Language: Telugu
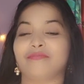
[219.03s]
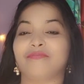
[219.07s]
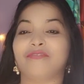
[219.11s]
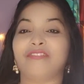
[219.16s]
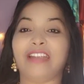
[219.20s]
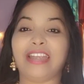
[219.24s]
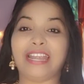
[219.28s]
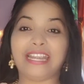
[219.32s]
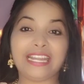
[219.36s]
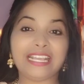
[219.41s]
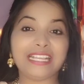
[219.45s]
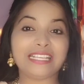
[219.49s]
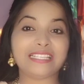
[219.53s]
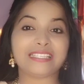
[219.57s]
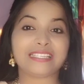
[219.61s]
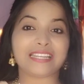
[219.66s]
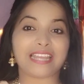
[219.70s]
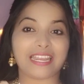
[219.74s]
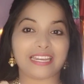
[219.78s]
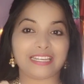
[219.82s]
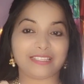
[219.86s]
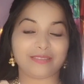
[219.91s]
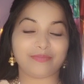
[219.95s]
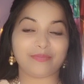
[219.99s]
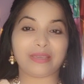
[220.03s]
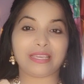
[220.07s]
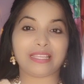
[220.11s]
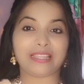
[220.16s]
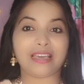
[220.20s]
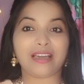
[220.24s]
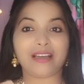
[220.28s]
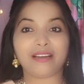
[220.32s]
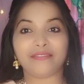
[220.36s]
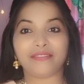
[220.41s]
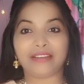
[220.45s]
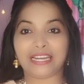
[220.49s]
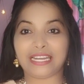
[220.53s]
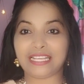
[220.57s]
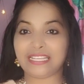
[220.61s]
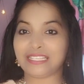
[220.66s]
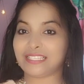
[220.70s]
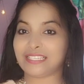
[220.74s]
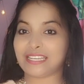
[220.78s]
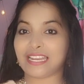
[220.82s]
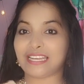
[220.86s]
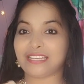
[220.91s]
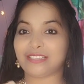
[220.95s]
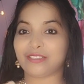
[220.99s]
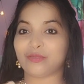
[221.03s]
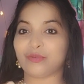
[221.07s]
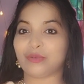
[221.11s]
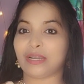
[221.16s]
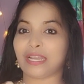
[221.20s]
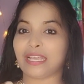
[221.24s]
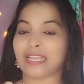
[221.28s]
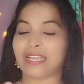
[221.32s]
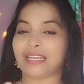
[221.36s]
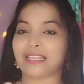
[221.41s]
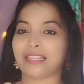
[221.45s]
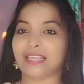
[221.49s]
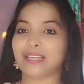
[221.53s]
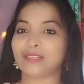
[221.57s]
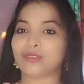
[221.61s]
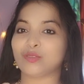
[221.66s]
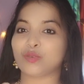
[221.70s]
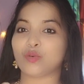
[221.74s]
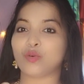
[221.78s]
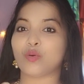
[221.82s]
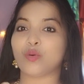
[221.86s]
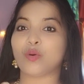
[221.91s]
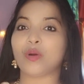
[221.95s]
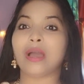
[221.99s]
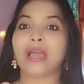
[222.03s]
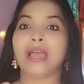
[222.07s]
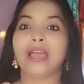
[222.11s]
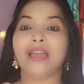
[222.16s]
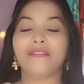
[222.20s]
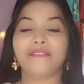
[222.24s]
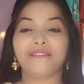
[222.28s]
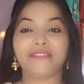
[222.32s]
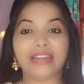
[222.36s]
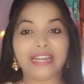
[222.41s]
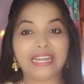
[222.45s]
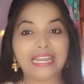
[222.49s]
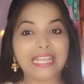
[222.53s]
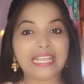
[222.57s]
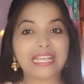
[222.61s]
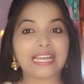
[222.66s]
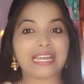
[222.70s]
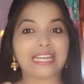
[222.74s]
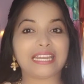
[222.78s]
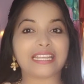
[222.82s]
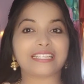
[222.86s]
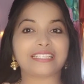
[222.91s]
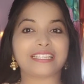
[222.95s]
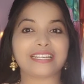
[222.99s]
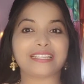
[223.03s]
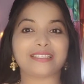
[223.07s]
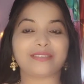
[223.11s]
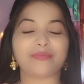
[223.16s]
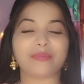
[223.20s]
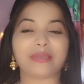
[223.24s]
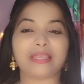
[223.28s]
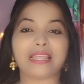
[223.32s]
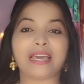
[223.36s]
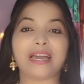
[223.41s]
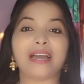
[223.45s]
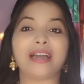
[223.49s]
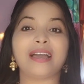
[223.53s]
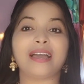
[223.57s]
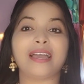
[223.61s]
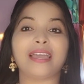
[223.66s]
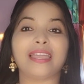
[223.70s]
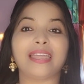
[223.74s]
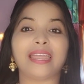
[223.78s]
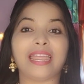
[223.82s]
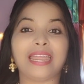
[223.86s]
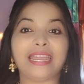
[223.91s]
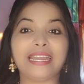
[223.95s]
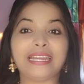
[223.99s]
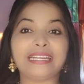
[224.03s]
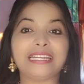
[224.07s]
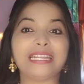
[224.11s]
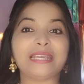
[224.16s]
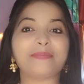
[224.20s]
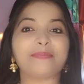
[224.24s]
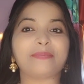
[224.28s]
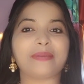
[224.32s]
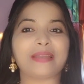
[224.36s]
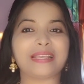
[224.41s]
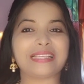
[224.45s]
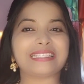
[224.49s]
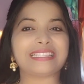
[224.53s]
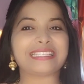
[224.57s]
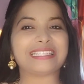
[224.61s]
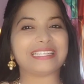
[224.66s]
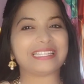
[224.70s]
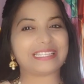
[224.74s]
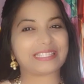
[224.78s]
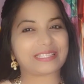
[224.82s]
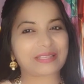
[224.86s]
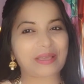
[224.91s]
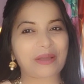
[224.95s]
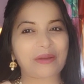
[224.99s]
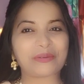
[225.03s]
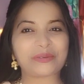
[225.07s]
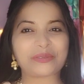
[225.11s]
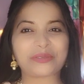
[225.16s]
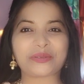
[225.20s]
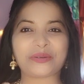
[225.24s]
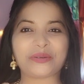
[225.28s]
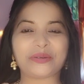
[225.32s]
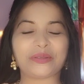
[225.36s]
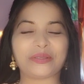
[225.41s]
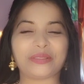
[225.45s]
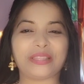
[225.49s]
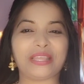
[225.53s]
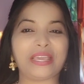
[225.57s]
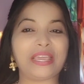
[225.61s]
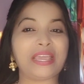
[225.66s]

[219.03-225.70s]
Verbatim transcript: వెడ్డింగ్ స్టైల్స్ మీద వెడ్డింగ్ స్టైల్స్ ఉంటాయి కదా సో వెడ్డింగ్ కలెక్షన్స్ మీద ఎయిటీ ప్లస్ డిస్కౌంట్స్ ఉంటుంది